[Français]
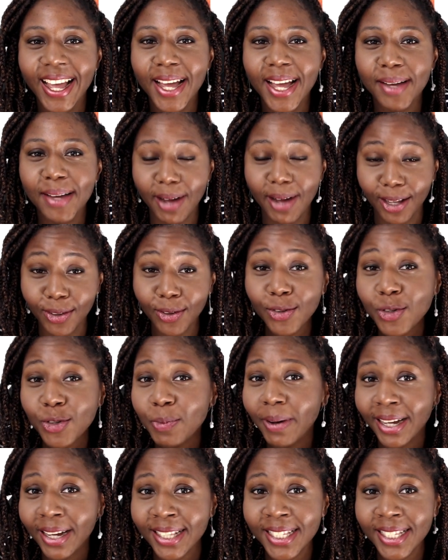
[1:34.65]
Partant du
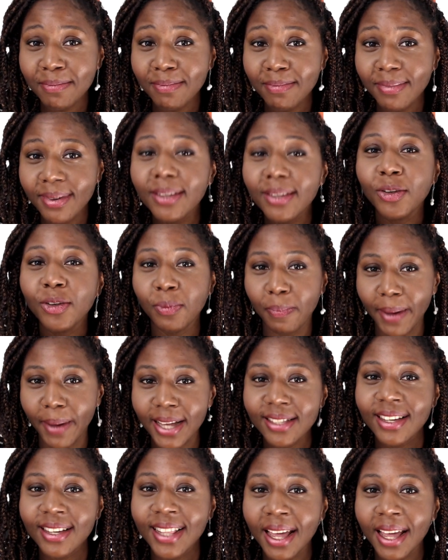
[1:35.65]
principe qu'une
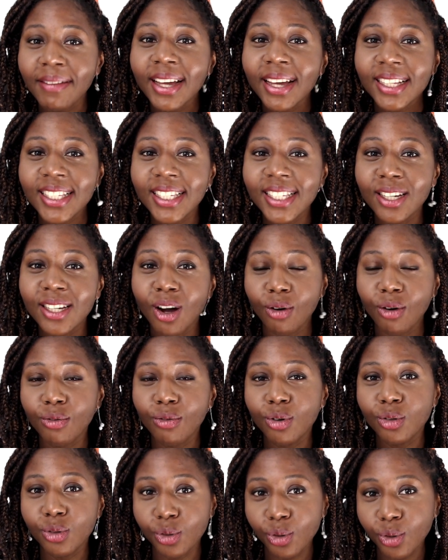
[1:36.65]
personne avertie en vaut
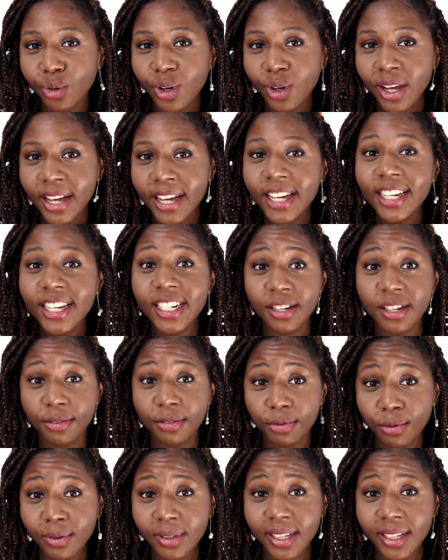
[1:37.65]
deux, j'ai
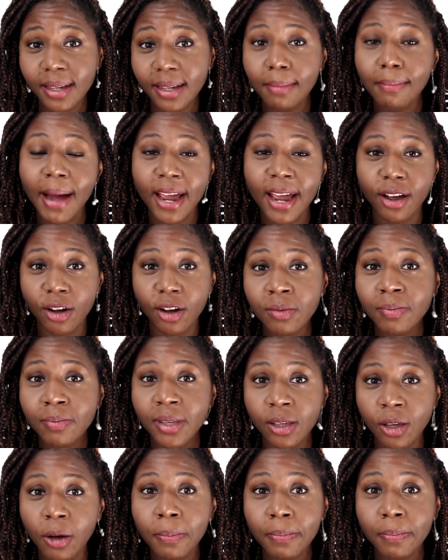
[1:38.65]
fondé My Own
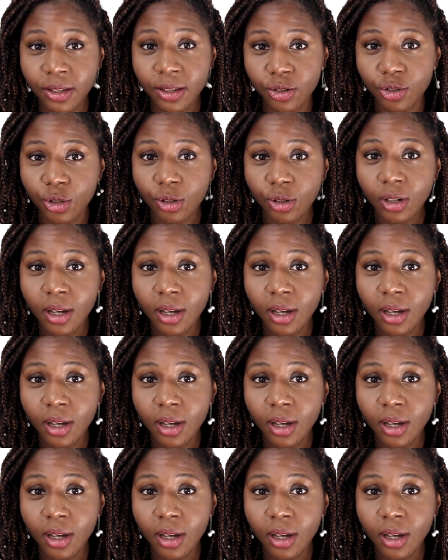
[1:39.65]
Bigger Picture